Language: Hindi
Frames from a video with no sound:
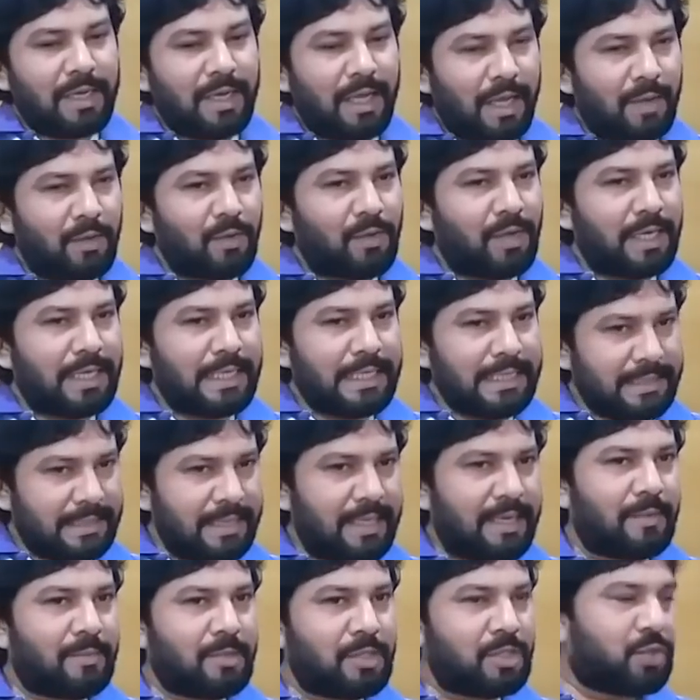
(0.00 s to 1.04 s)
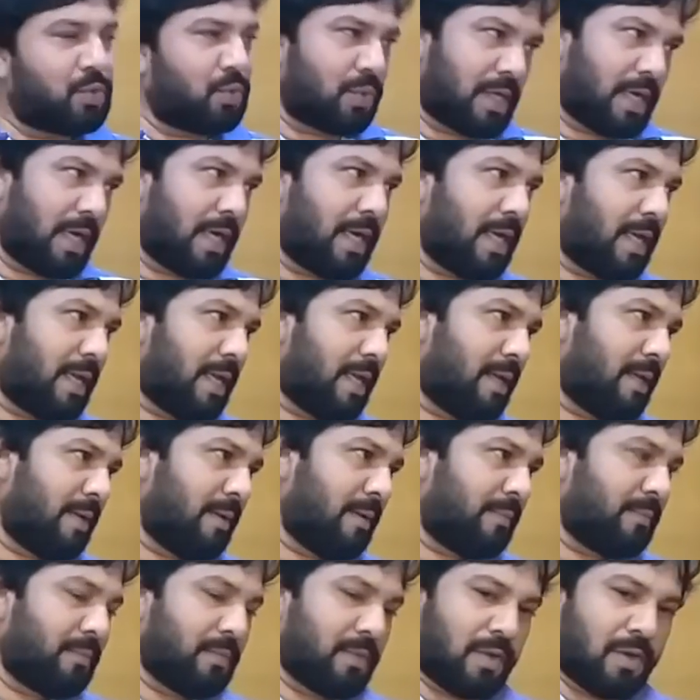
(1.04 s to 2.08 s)
हाँ ओकर टीजर हम शूट कर डाले हैं
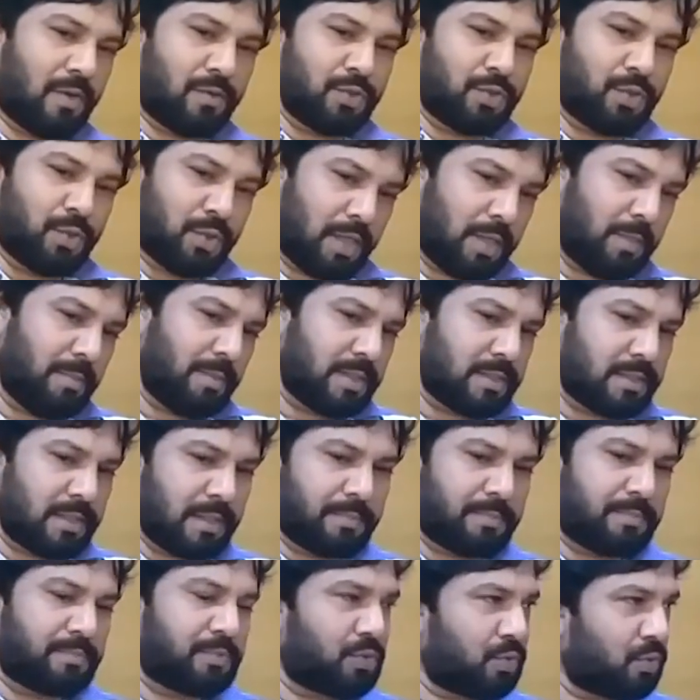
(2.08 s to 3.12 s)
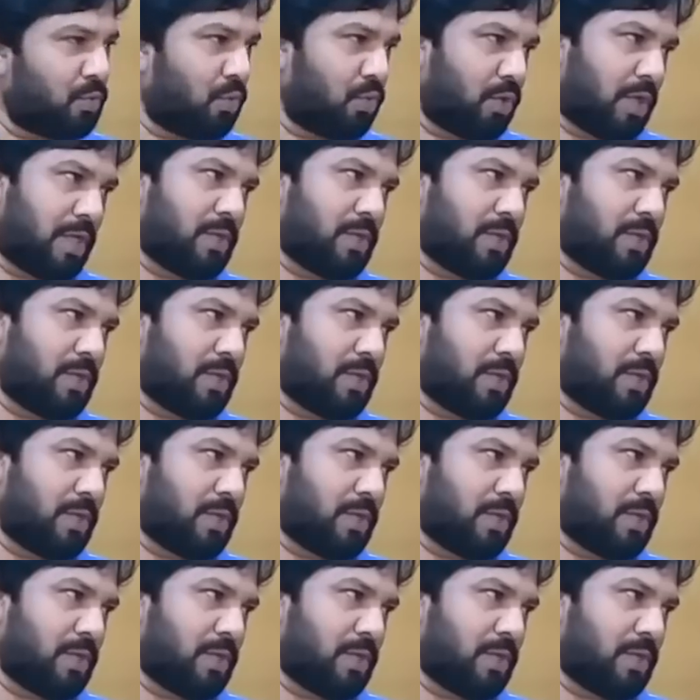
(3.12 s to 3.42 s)
अच्छा। और शूटिंग बस ये शुरू होने